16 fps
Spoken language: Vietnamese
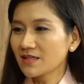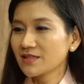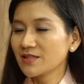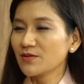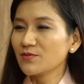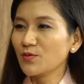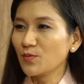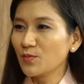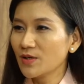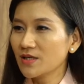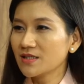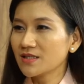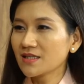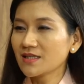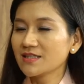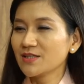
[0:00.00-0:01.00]
là nhiều phụ
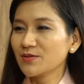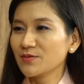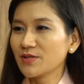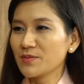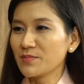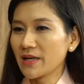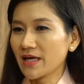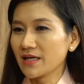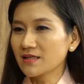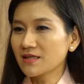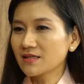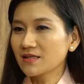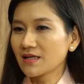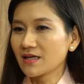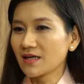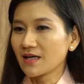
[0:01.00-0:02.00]
huynh, rất là nhiều người mẹ
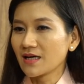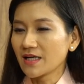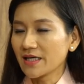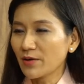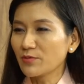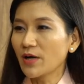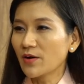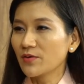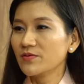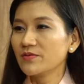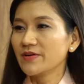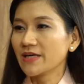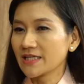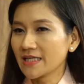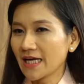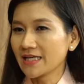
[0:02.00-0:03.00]
rất là đau đầu về
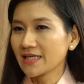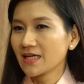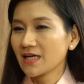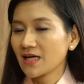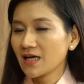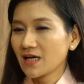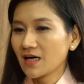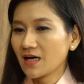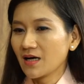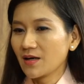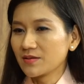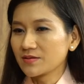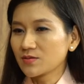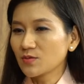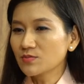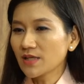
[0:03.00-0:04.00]
việc này.
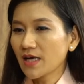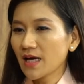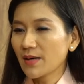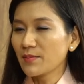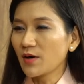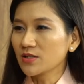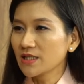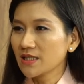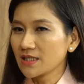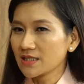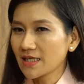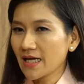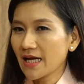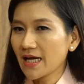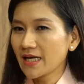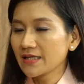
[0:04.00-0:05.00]
À, chúng ta bỏ tiền
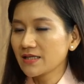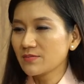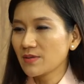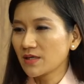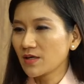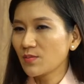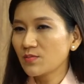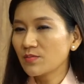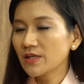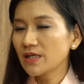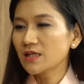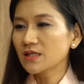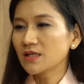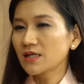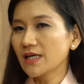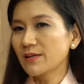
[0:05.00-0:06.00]
ra nhưng mà không
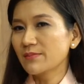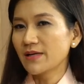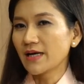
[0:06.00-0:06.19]
biết có đem